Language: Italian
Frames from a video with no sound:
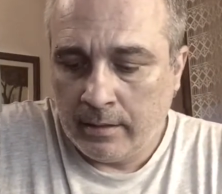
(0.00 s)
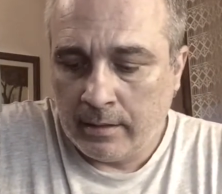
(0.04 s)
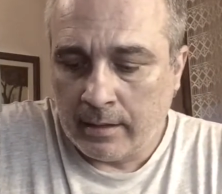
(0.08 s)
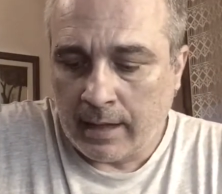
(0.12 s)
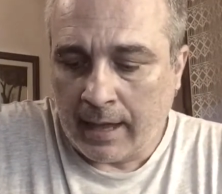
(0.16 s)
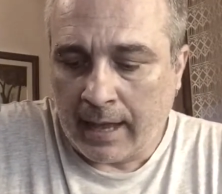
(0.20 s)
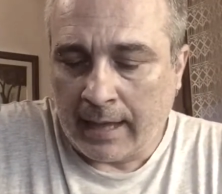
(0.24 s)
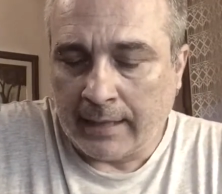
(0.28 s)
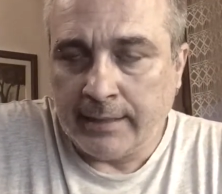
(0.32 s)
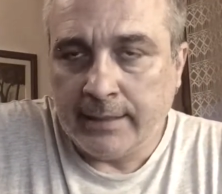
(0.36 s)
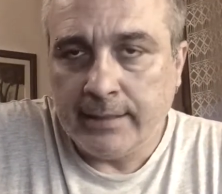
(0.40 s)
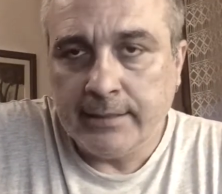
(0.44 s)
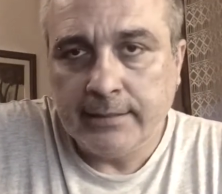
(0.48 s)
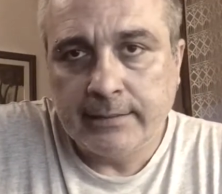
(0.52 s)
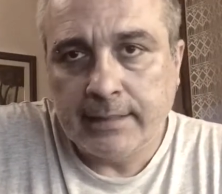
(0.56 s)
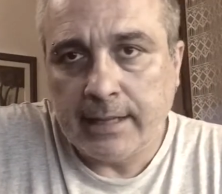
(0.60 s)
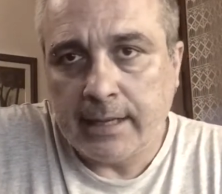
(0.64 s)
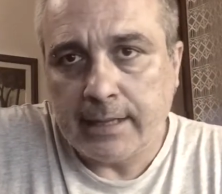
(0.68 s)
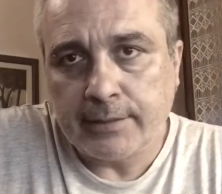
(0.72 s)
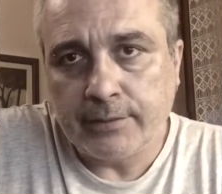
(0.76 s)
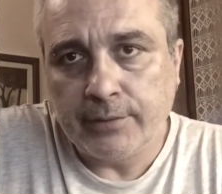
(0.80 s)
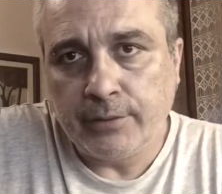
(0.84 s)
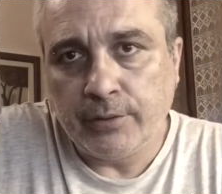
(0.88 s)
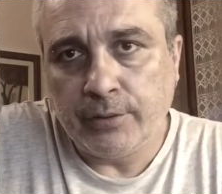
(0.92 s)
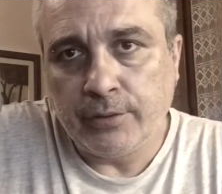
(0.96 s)

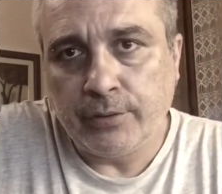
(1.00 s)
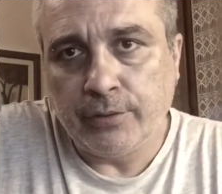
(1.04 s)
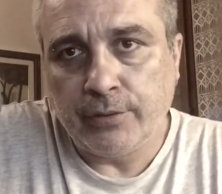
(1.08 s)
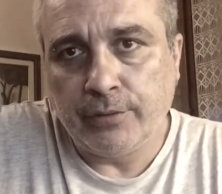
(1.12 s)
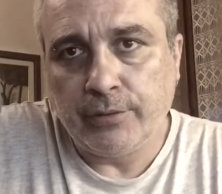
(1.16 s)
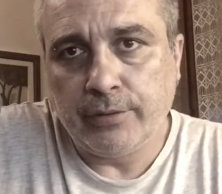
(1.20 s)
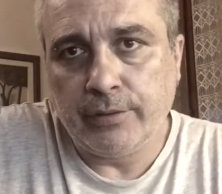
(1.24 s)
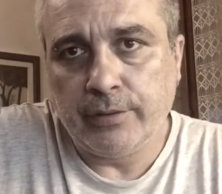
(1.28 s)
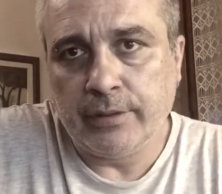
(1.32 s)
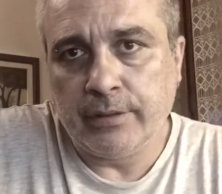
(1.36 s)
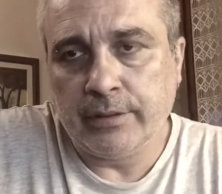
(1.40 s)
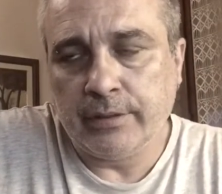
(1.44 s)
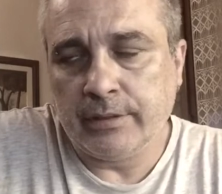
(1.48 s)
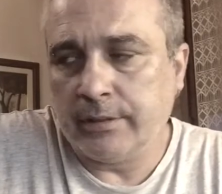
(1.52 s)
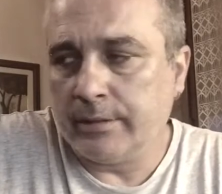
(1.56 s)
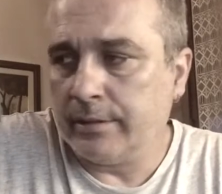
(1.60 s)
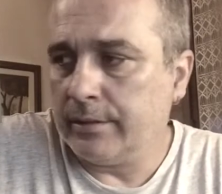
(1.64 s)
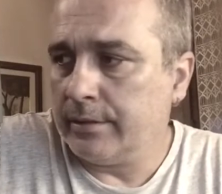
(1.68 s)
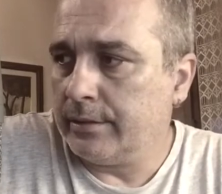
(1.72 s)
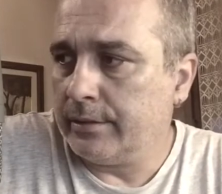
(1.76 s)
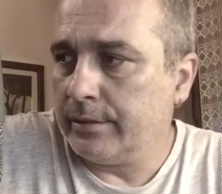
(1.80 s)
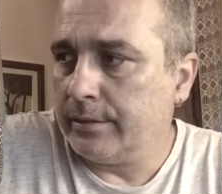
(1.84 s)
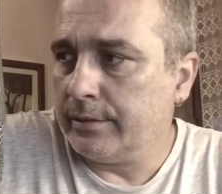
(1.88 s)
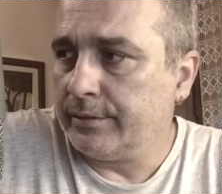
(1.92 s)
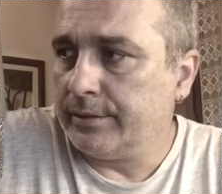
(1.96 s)
All'interno
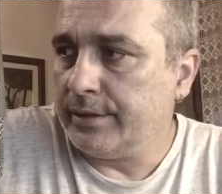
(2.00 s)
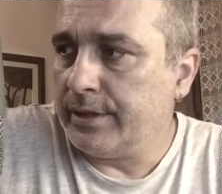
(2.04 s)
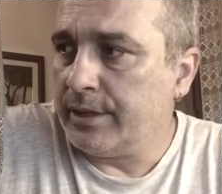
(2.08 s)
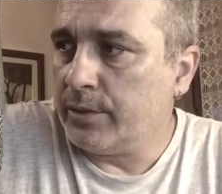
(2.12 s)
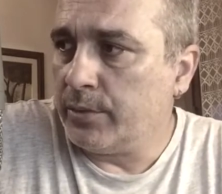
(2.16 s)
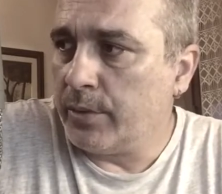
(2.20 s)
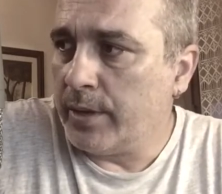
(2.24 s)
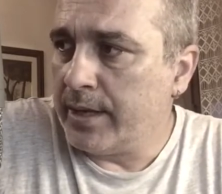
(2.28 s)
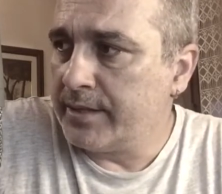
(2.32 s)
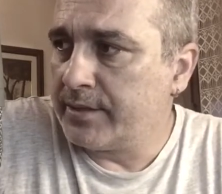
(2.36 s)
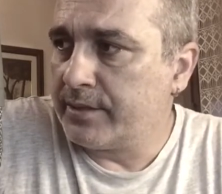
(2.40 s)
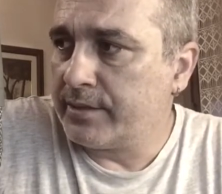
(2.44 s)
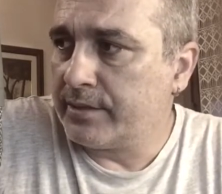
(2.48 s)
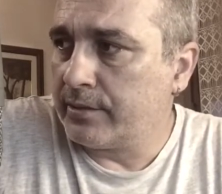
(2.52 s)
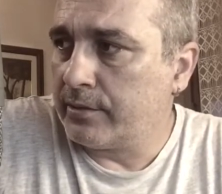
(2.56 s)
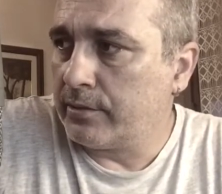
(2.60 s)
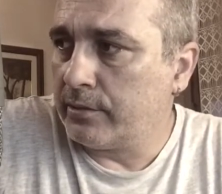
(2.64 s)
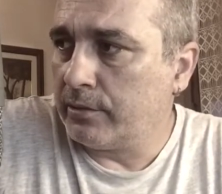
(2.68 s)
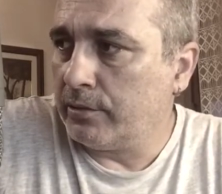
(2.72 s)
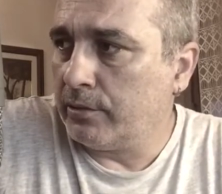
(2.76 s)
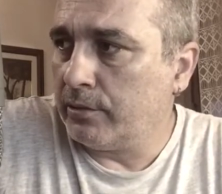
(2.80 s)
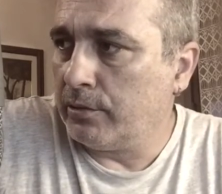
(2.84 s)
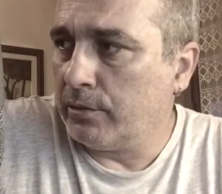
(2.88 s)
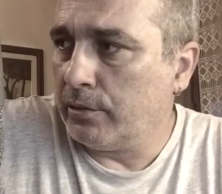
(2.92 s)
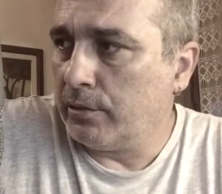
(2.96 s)
eh, di
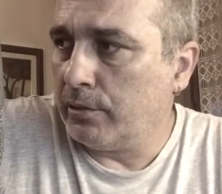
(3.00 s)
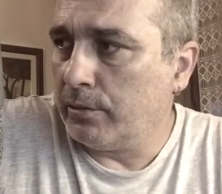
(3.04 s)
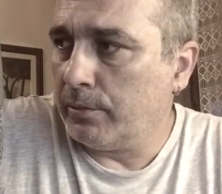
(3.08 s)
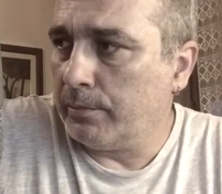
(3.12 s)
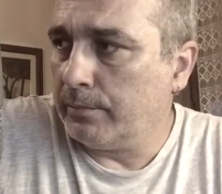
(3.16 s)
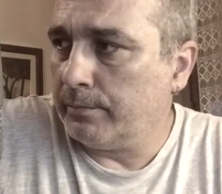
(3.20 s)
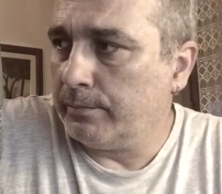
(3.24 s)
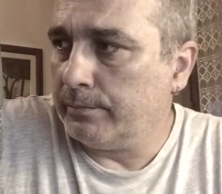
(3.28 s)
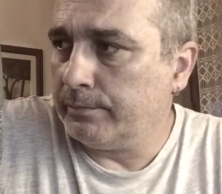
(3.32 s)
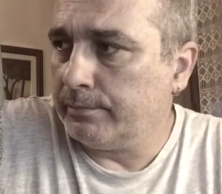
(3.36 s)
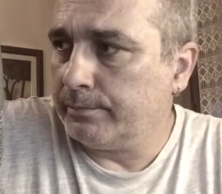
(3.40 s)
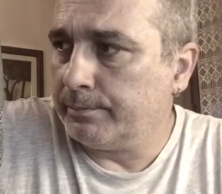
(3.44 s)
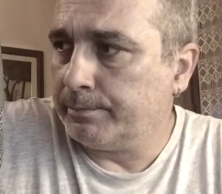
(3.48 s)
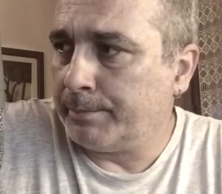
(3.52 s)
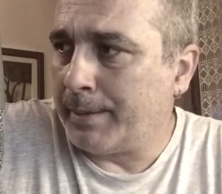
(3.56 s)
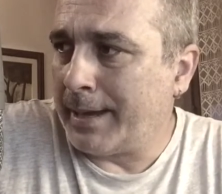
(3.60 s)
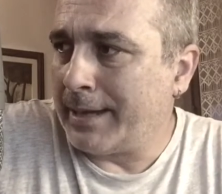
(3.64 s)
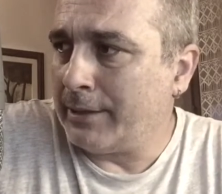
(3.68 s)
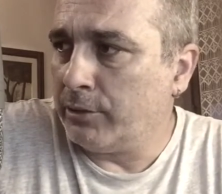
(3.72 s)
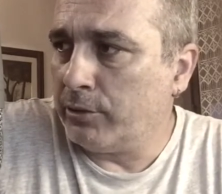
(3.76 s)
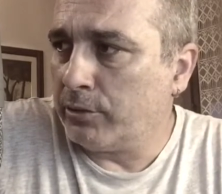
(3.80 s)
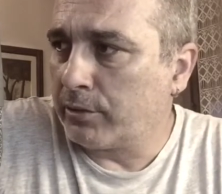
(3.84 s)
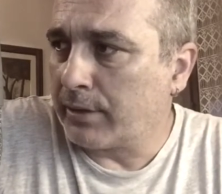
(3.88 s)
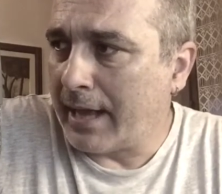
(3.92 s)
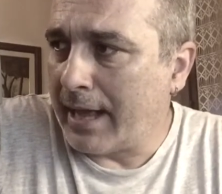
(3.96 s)
questo
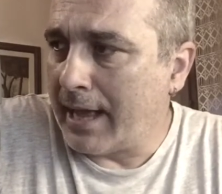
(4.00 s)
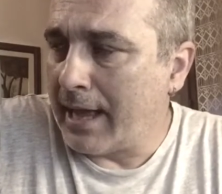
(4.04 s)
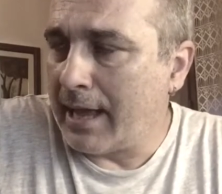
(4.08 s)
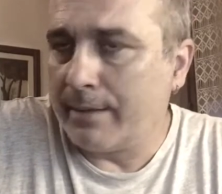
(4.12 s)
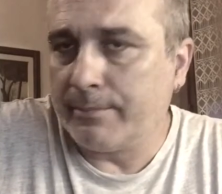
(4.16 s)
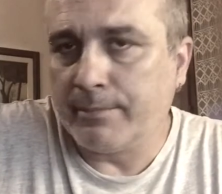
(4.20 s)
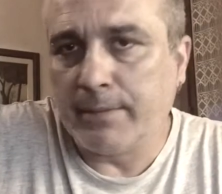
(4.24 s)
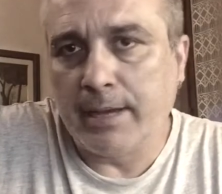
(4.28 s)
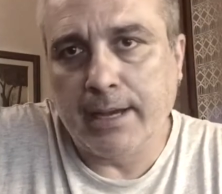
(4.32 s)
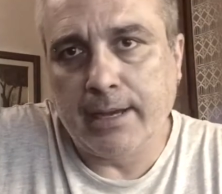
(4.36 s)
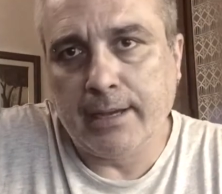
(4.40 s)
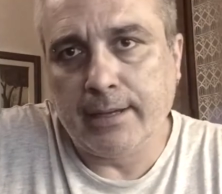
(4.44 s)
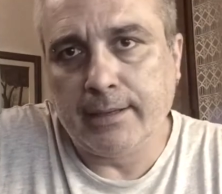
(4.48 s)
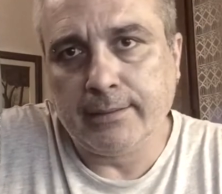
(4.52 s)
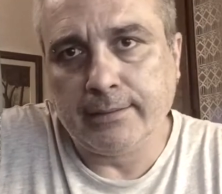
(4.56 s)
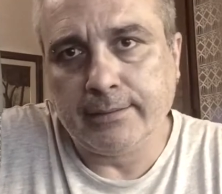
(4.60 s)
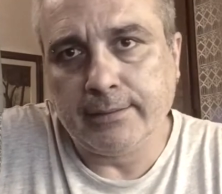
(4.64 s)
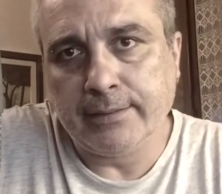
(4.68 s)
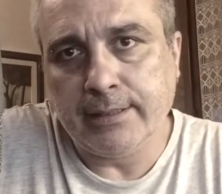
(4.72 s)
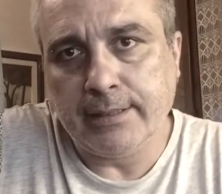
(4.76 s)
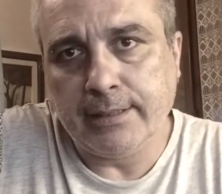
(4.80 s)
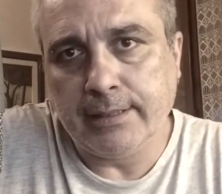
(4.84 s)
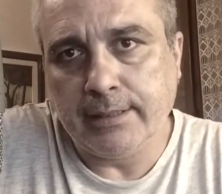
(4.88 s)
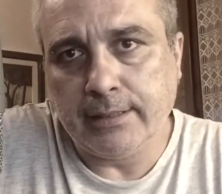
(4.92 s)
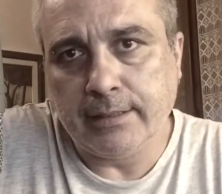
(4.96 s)
panorama
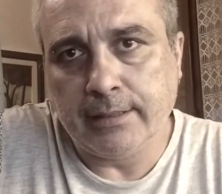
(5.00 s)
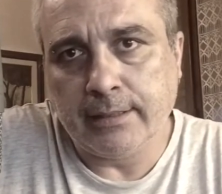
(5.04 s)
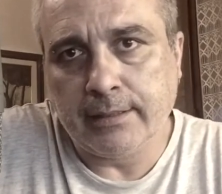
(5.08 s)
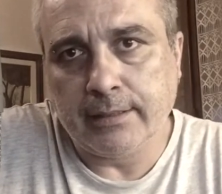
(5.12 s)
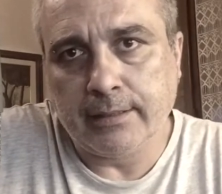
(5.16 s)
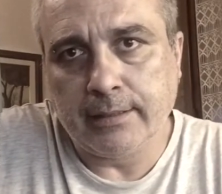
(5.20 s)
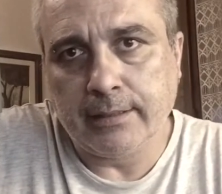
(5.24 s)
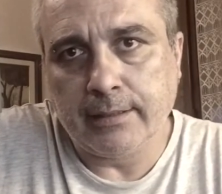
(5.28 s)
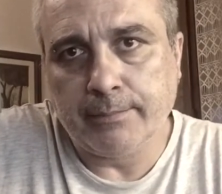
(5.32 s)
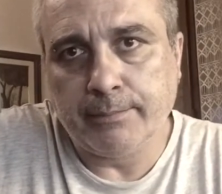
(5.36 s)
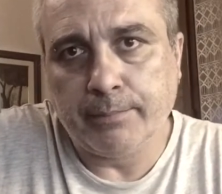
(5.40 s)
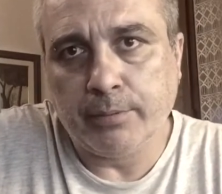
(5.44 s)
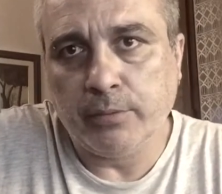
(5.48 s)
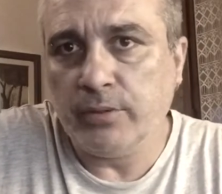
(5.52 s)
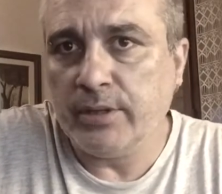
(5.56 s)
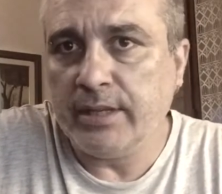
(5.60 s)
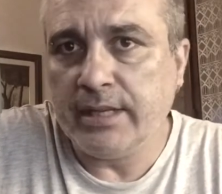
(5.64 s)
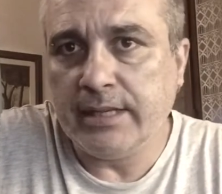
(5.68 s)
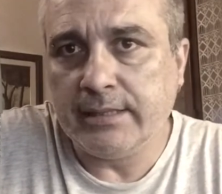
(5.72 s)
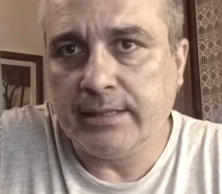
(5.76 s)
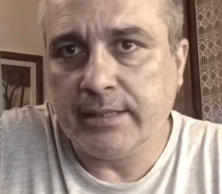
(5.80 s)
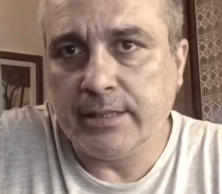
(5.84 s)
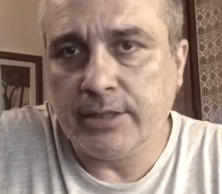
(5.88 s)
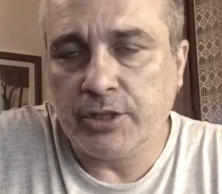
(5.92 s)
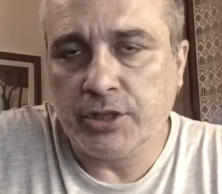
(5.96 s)
di eh,
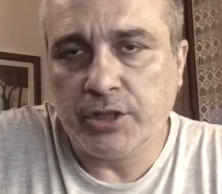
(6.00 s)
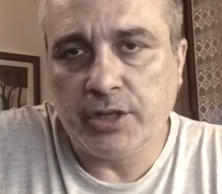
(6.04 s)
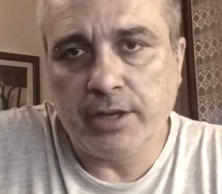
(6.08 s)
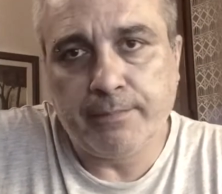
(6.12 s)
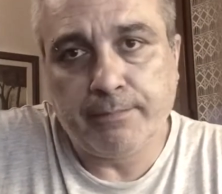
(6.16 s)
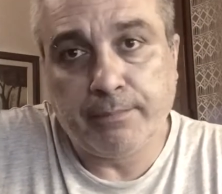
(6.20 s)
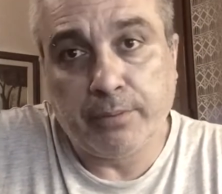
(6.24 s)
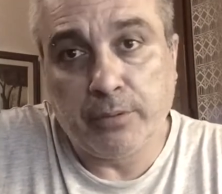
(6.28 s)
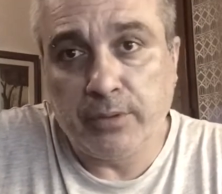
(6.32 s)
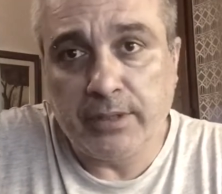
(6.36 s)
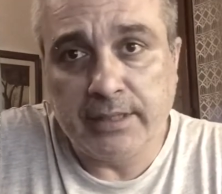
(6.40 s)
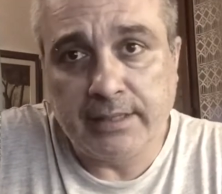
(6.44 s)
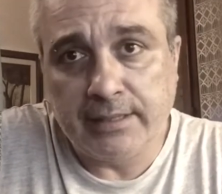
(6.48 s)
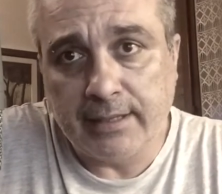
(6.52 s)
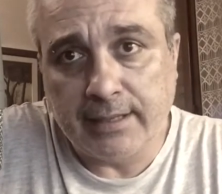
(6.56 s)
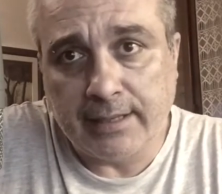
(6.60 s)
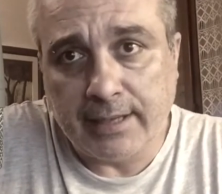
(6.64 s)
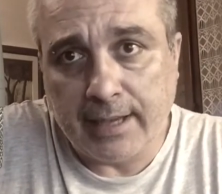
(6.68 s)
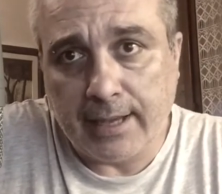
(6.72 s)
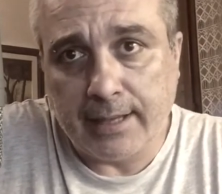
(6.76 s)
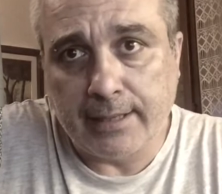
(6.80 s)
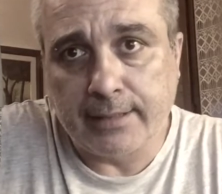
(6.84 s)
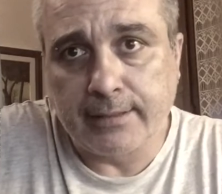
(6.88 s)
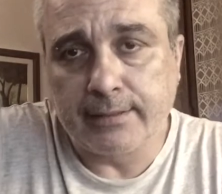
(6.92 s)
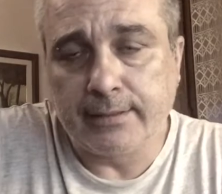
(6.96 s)
politici e
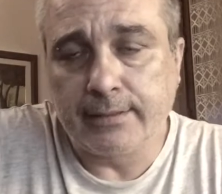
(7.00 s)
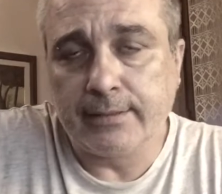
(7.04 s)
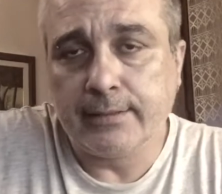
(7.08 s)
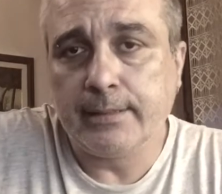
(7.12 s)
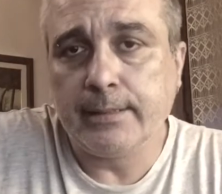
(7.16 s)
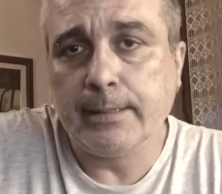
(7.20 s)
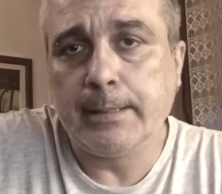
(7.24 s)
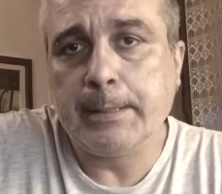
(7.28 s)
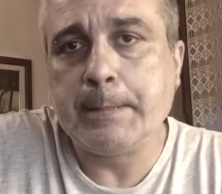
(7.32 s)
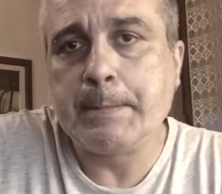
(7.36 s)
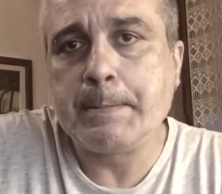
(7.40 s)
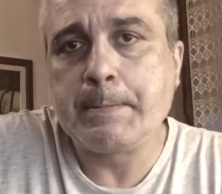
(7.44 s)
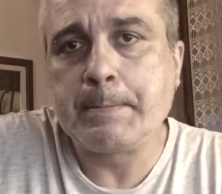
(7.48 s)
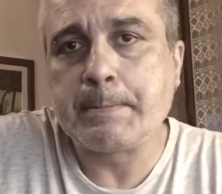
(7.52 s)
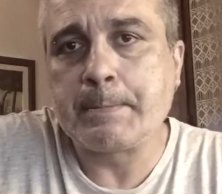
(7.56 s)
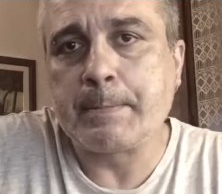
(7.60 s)
politicanti